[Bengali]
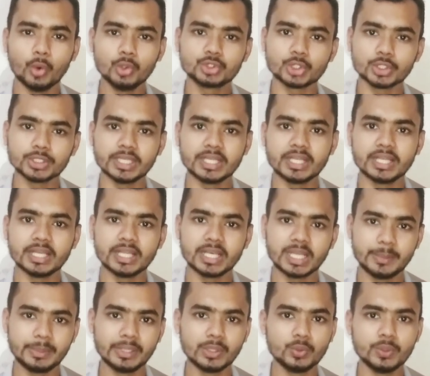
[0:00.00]
ঔষধের
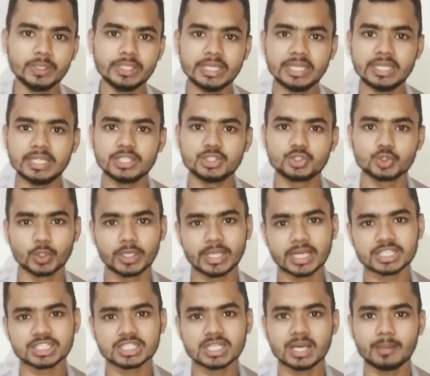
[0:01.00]
রিভিউ নিয়ে চলে
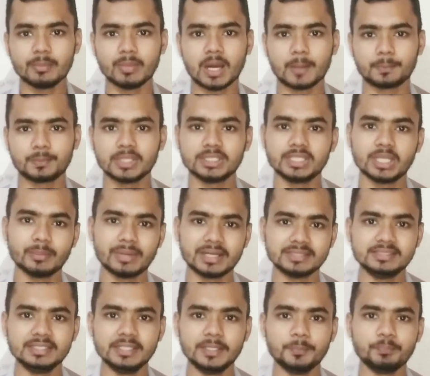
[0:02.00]
আসলাম আপনাদের
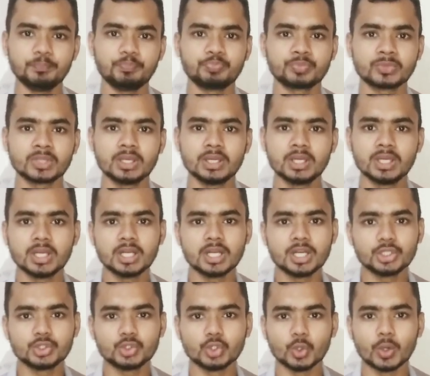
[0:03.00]
মাঝে
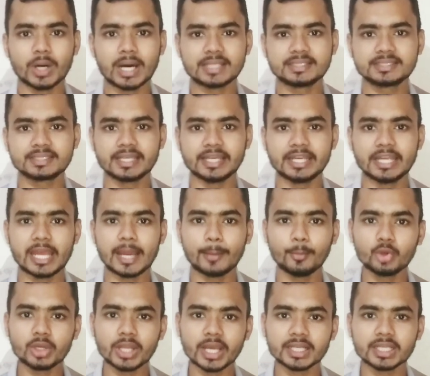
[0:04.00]
তো আজকে
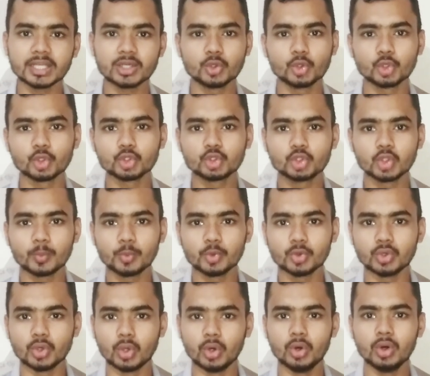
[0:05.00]
এমন এক
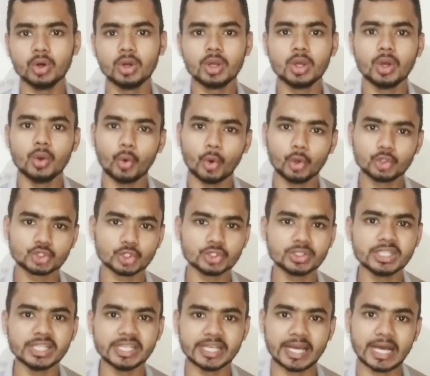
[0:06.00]
গুরুত্বপূর্ণ ঔষধ
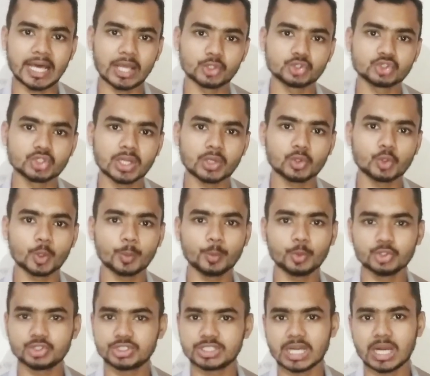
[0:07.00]
নিয়ে আলোচনা করব
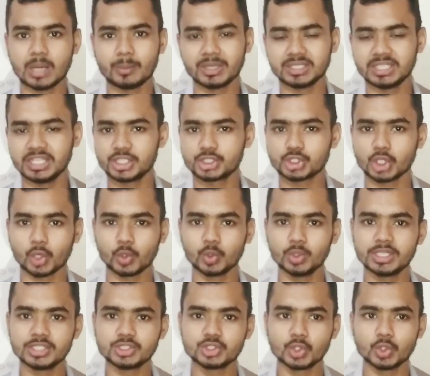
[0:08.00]
যা আমাদের
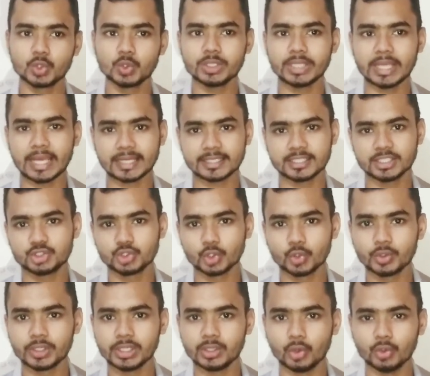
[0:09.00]
সকলের জন্য এক
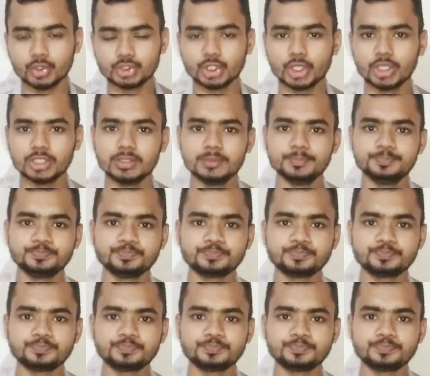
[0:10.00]
জরুরি ঔষধ